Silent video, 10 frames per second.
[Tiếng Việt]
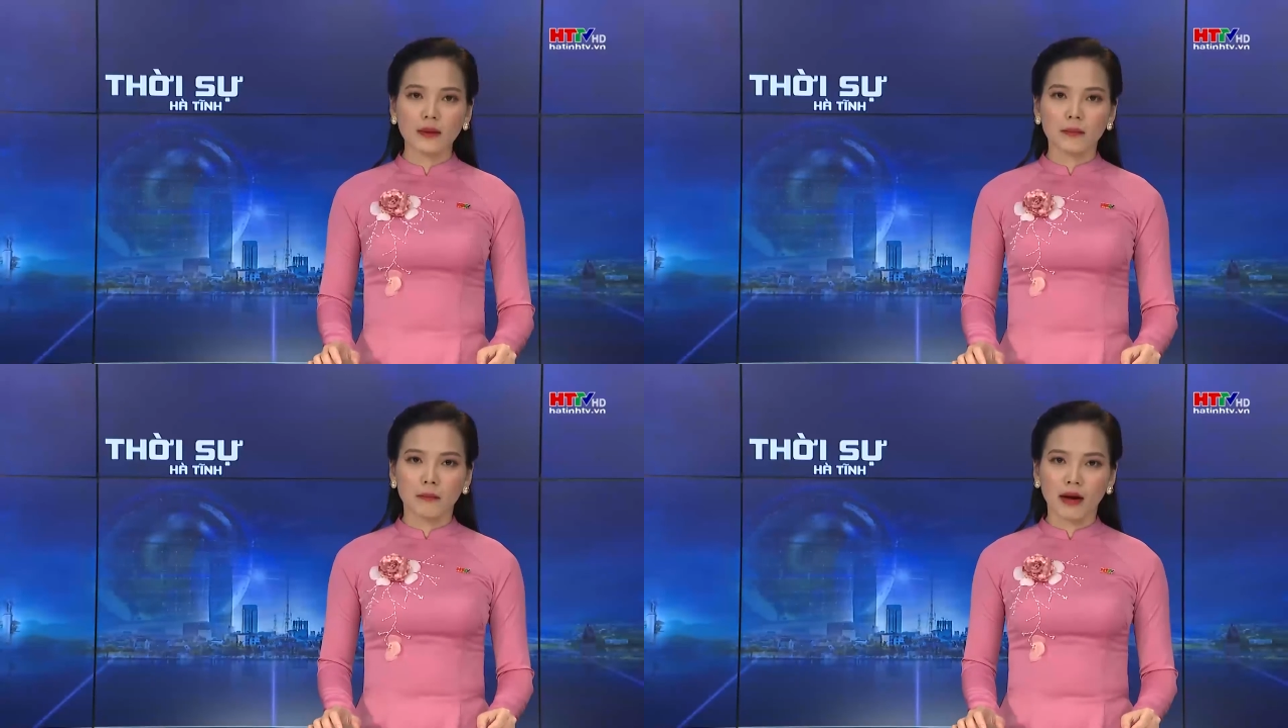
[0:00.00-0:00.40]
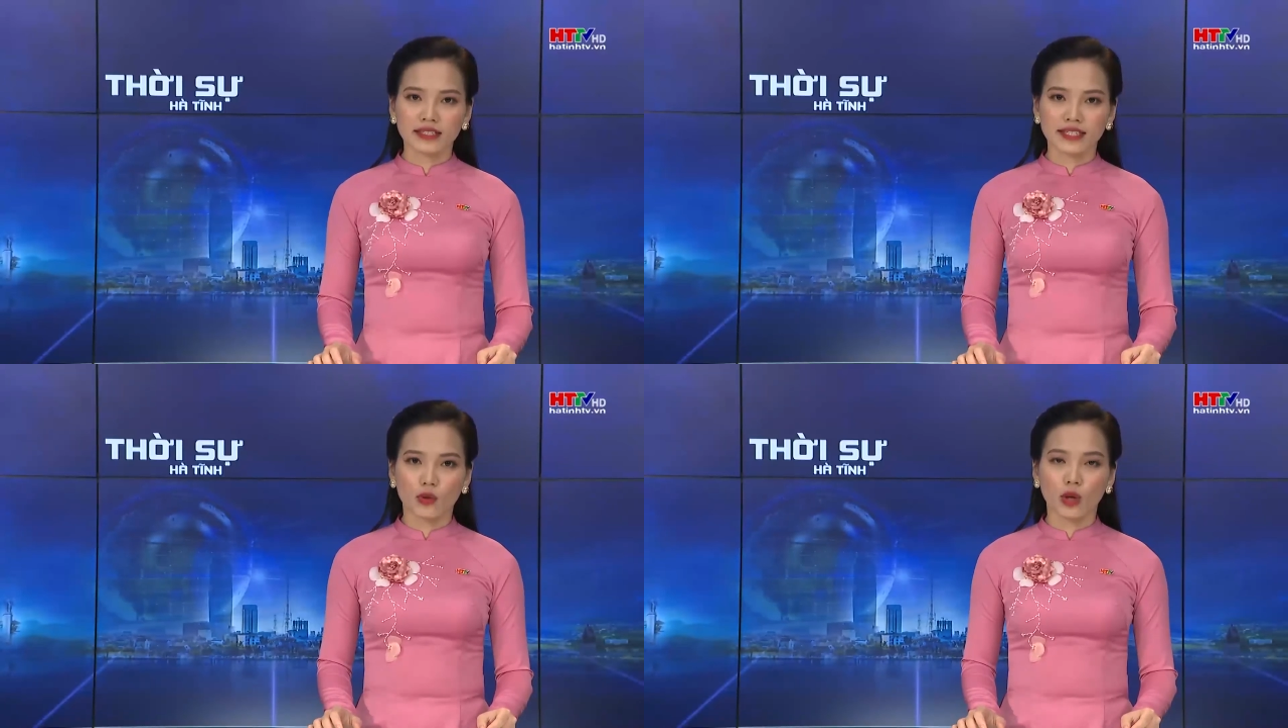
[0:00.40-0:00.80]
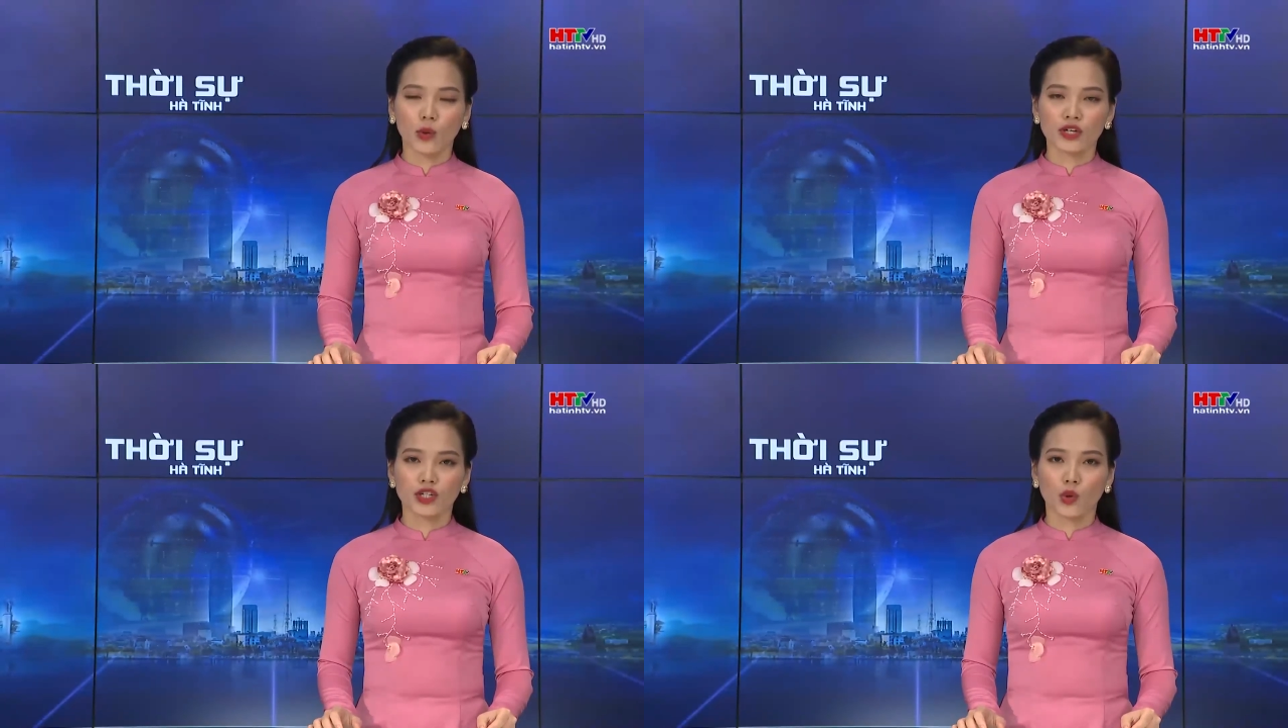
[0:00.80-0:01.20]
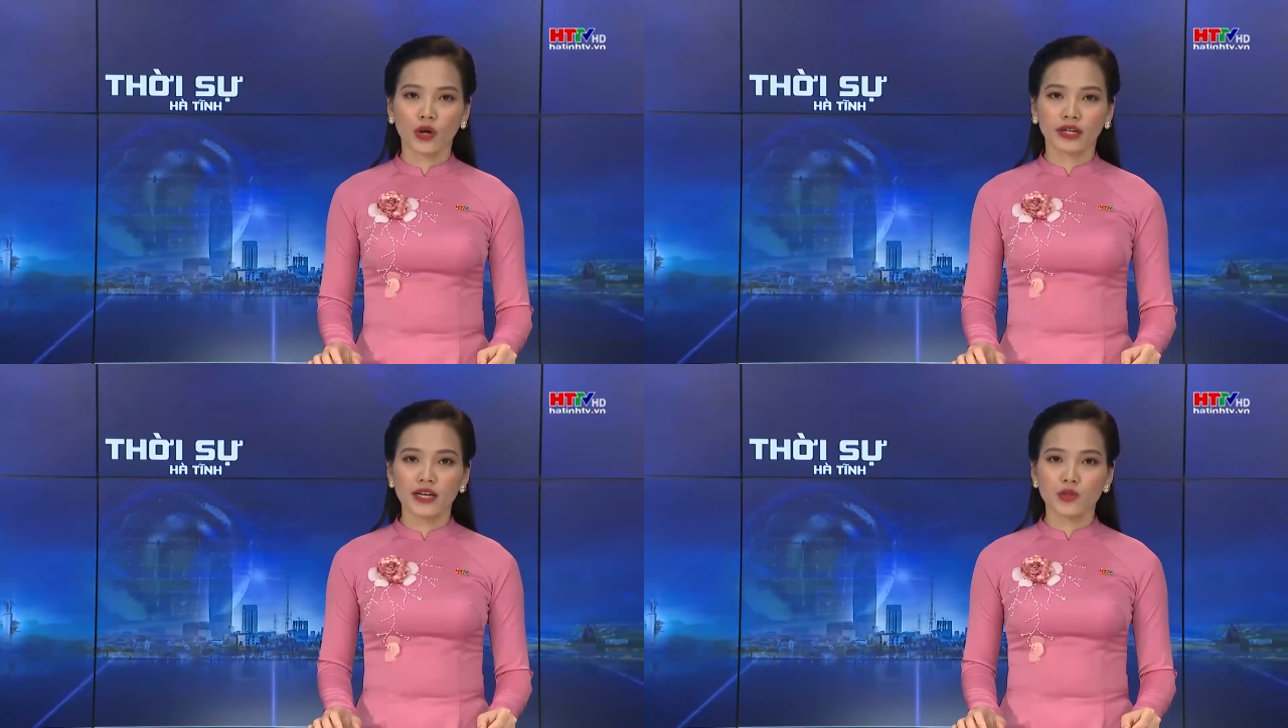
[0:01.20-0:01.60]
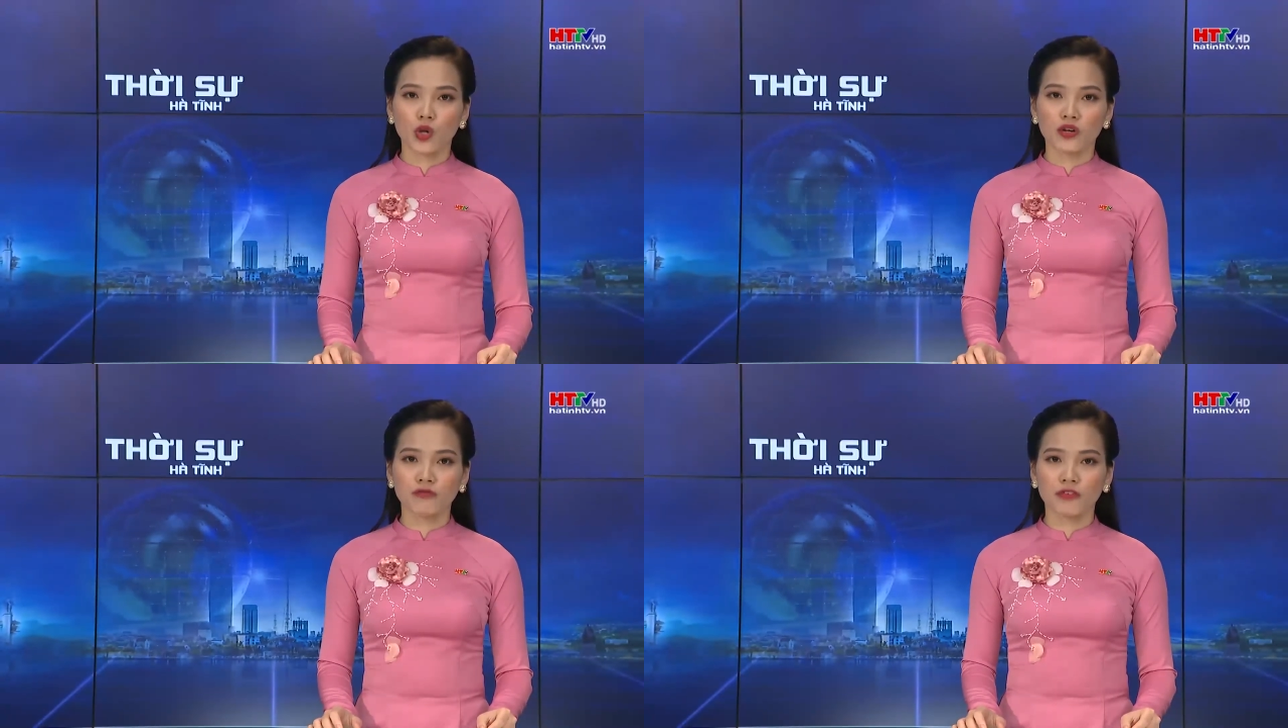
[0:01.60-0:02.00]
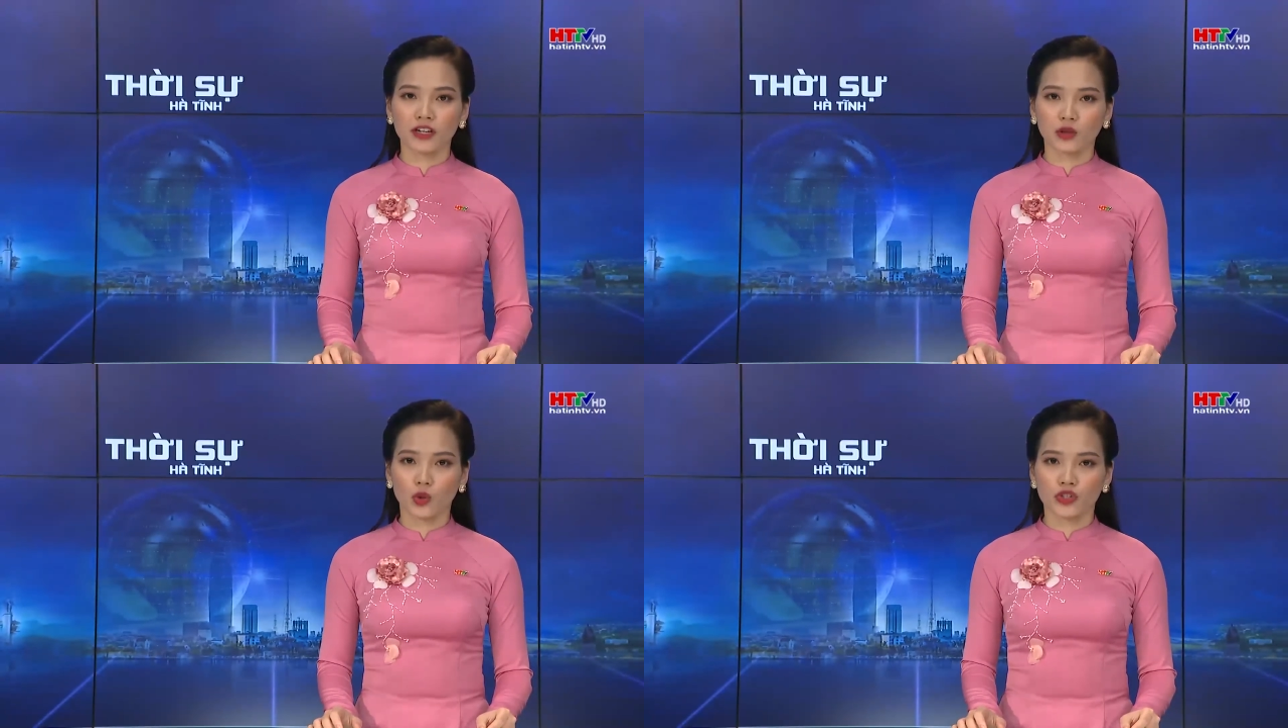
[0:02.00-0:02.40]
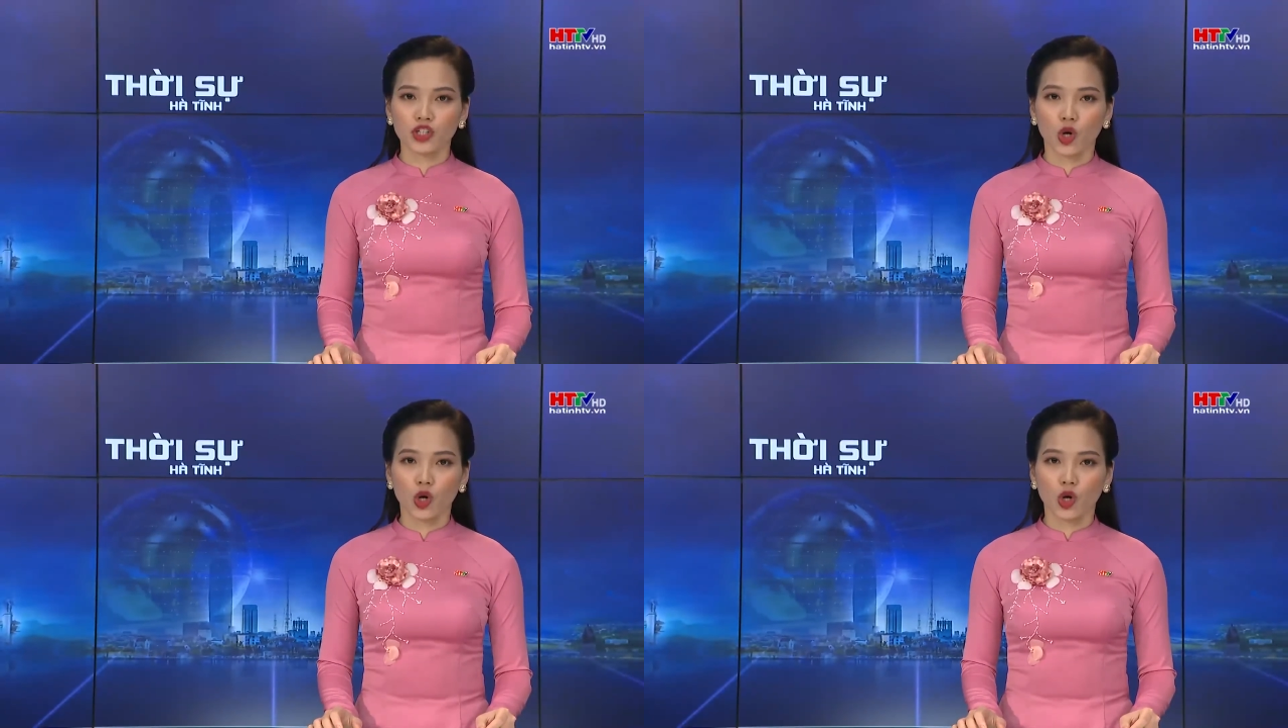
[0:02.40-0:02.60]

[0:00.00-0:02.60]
Ban chỉ huy quân sự huyện Nghi Xuân vừa tổ chức